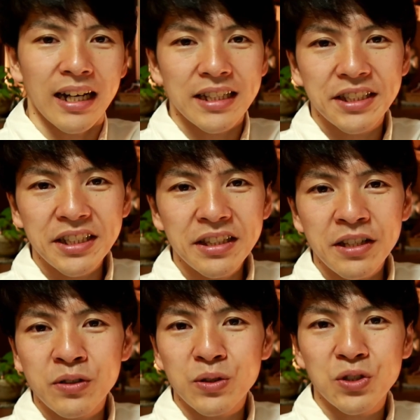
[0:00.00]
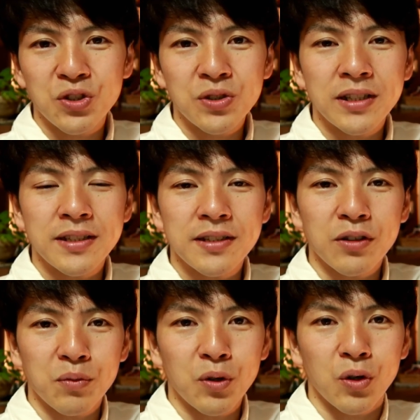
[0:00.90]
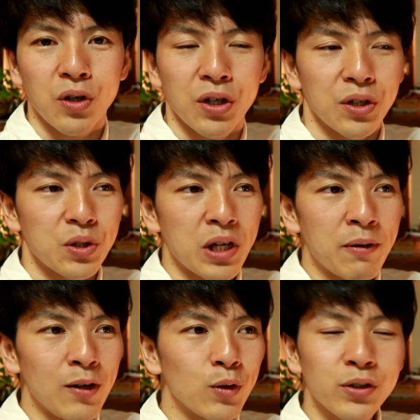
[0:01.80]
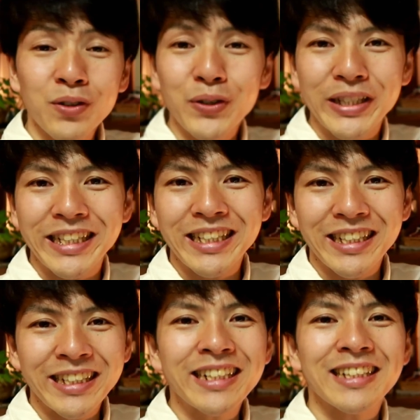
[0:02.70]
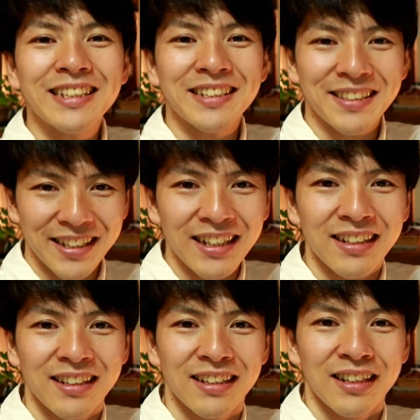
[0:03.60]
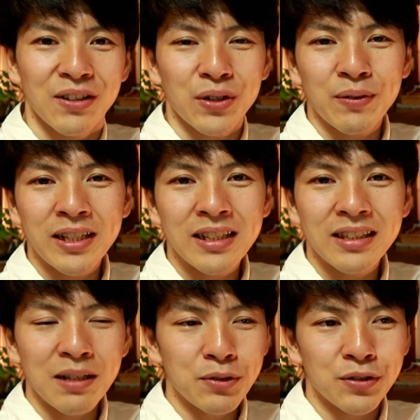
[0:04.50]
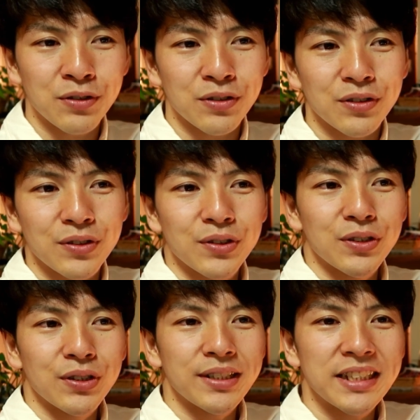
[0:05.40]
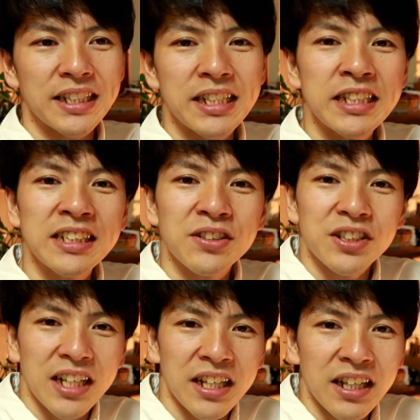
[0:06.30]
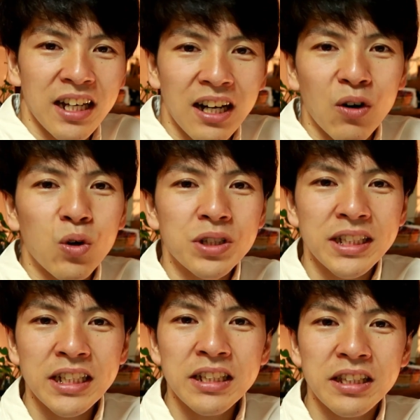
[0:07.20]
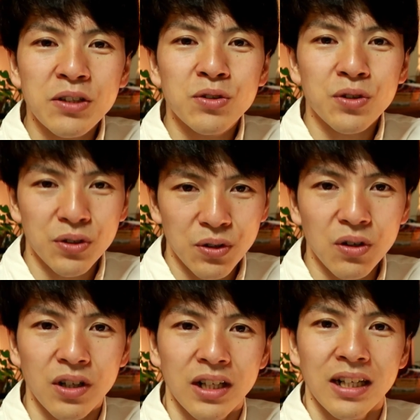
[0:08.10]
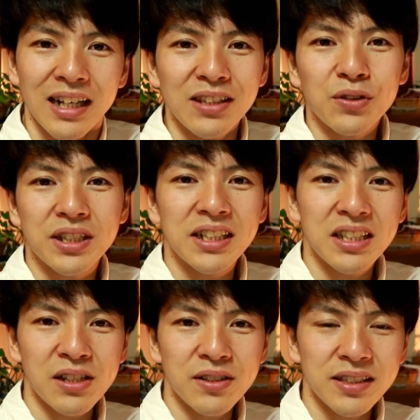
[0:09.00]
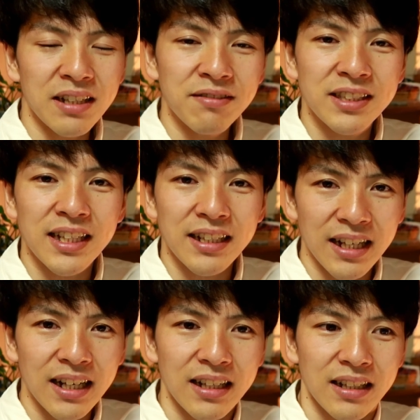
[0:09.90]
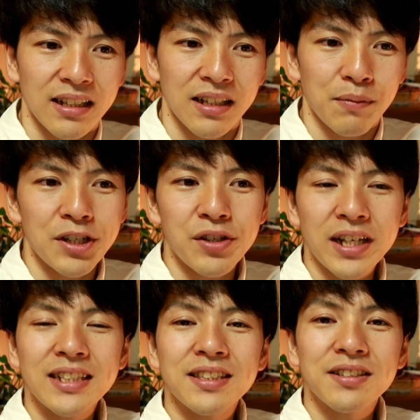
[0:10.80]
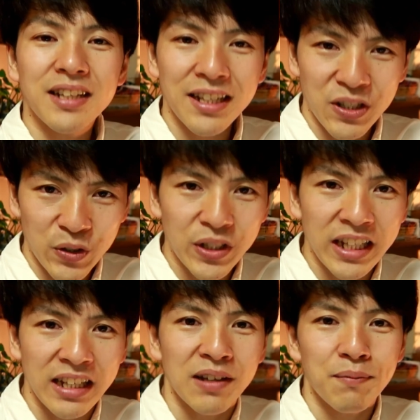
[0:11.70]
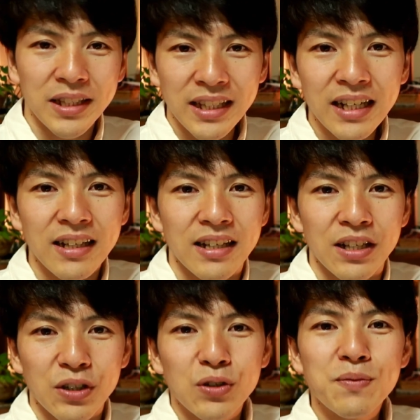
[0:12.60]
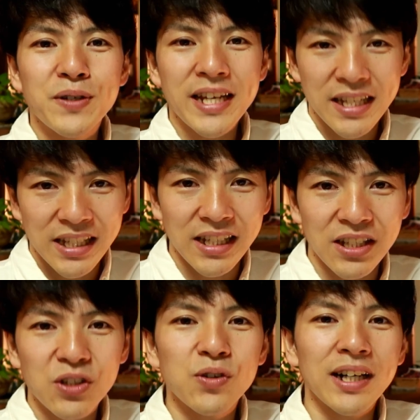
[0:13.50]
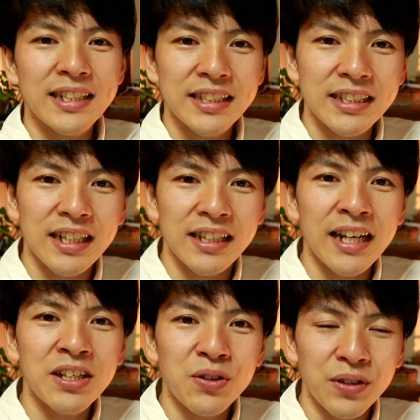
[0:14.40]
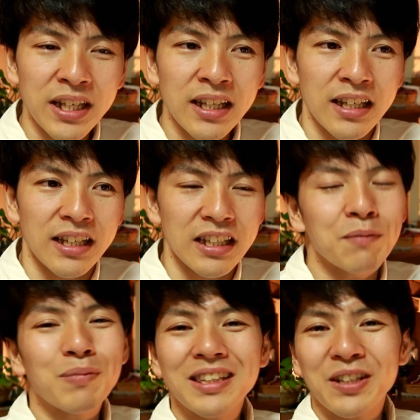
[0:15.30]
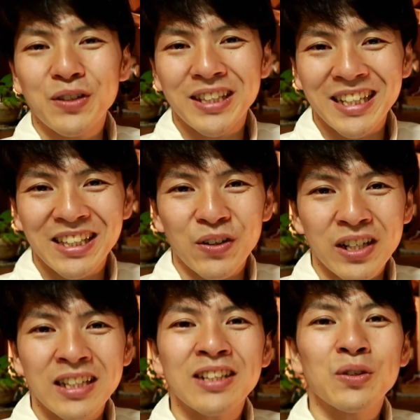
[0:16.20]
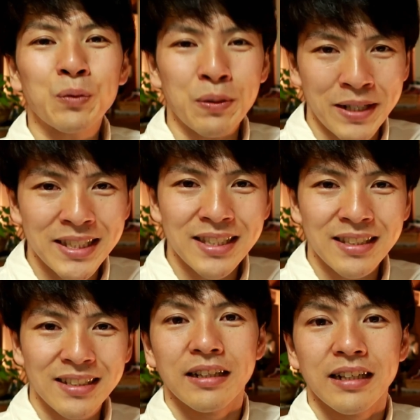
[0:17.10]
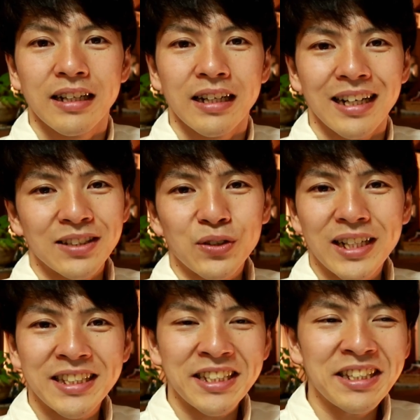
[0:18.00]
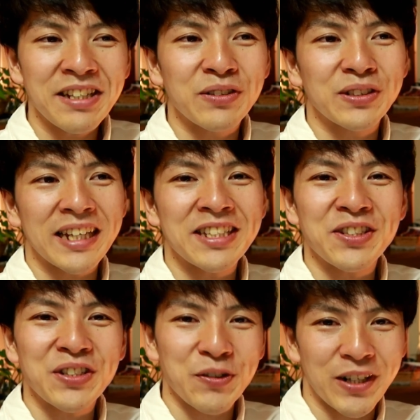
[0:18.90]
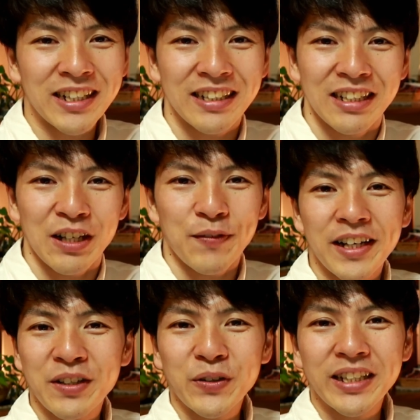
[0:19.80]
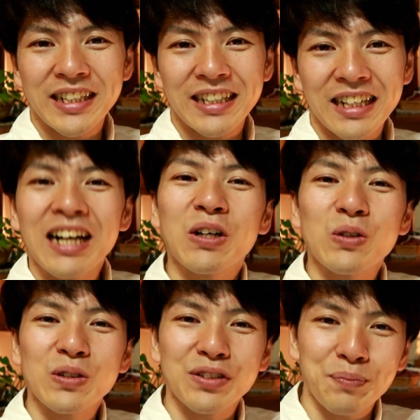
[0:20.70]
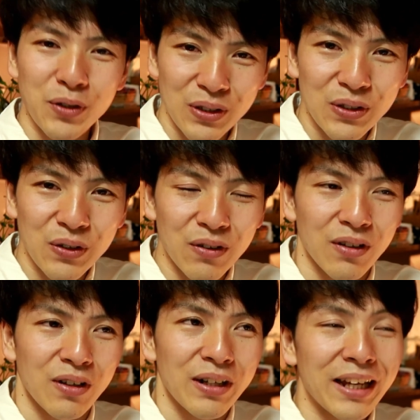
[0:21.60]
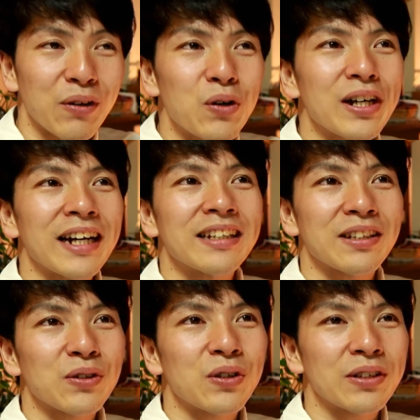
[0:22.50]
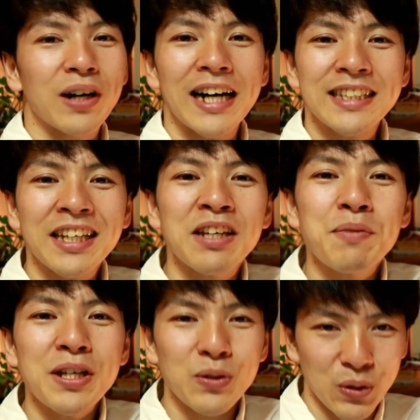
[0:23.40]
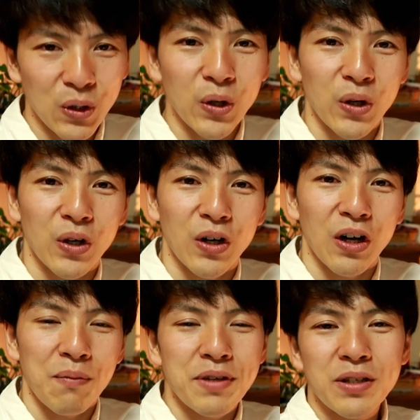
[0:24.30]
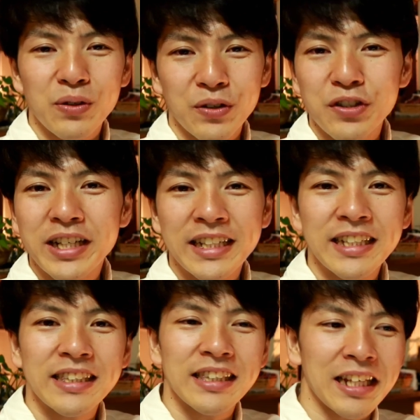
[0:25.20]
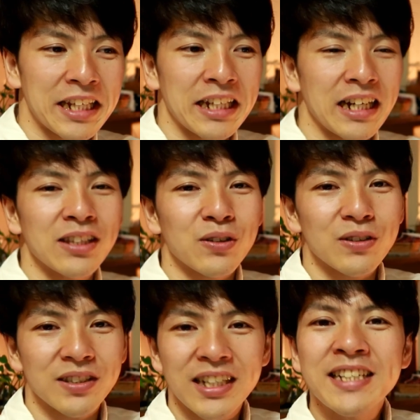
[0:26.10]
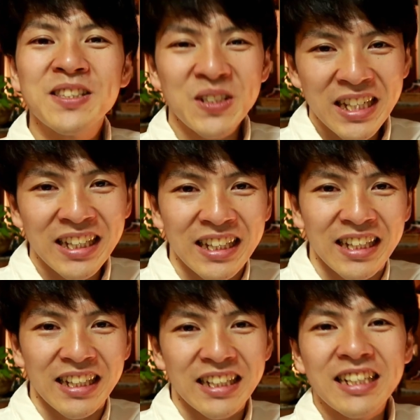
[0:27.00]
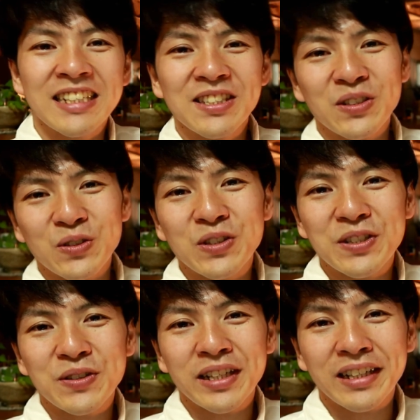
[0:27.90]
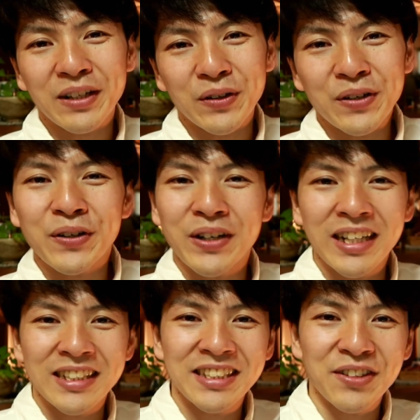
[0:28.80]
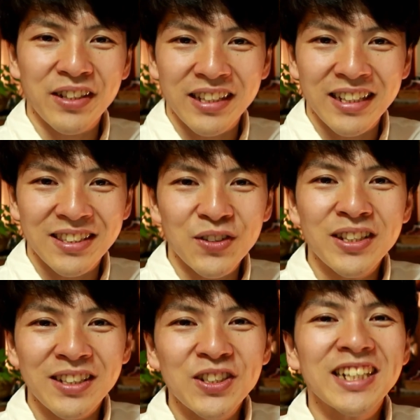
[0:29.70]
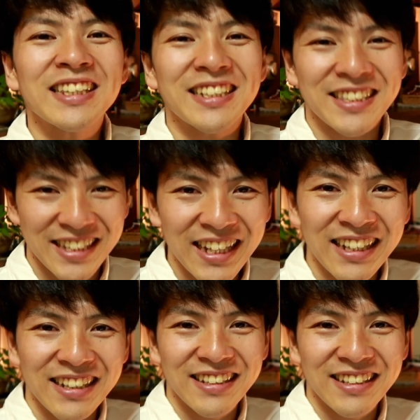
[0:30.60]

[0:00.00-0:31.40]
走っている途中なんですけども、揺れはほとんど気にならなかったですね。これは多分人力車の車輪が大きいっていうのと、あと引き手のスタッフさんが、揺れが少ないように、また急ブレーキ急発進がないように引っ張ってくれていたおかげだと思います。あと走っている最中には、いろんな観光のスポット、今回だとアサヒビールのビルの由来であったり、あとスカイツリーに関するうんちくなんかをいろいろ話してくれて、すごい楽しかったですね。